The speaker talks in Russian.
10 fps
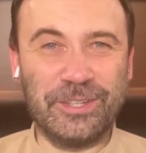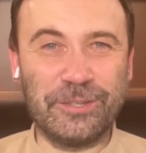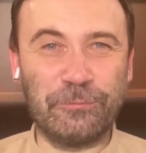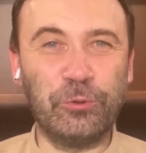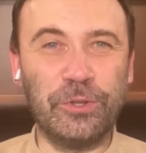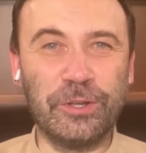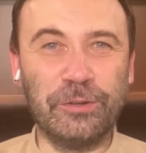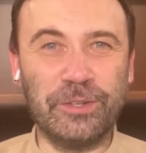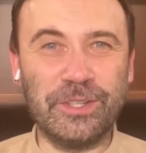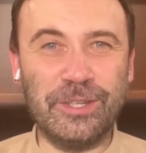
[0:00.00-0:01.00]
эти
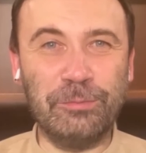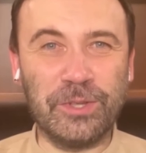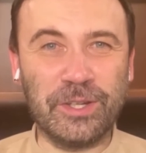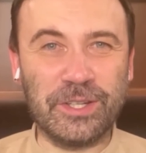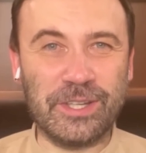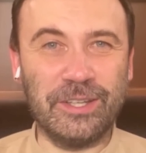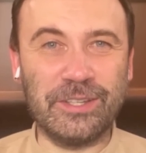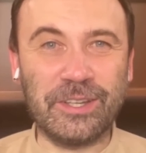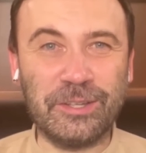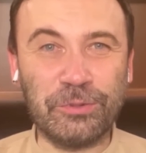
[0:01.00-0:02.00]
спутниковые снимки, хотя
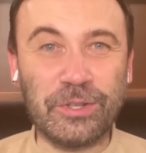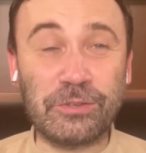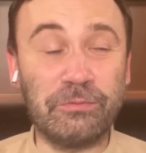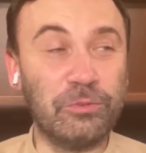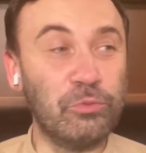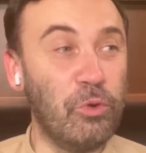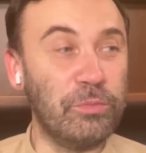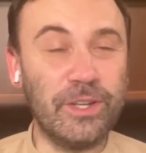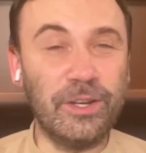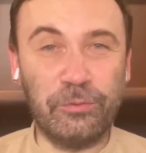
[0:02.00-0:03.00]
есть они у нас в
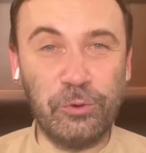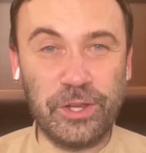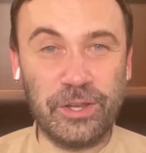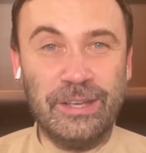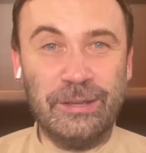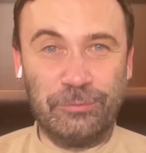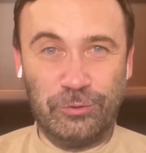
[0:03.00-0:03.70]
любом телефоне,